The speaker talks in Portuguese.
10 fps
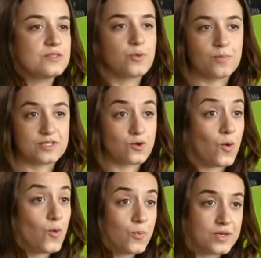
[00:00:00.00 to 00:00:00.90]
as próprias
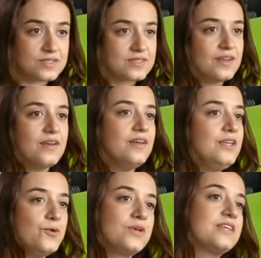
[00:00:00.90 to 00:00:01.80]
roupas
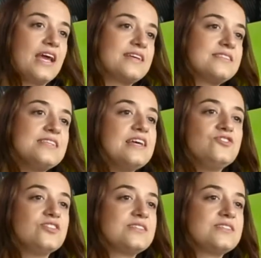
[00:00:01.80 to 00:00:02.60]
e o que quer que seja,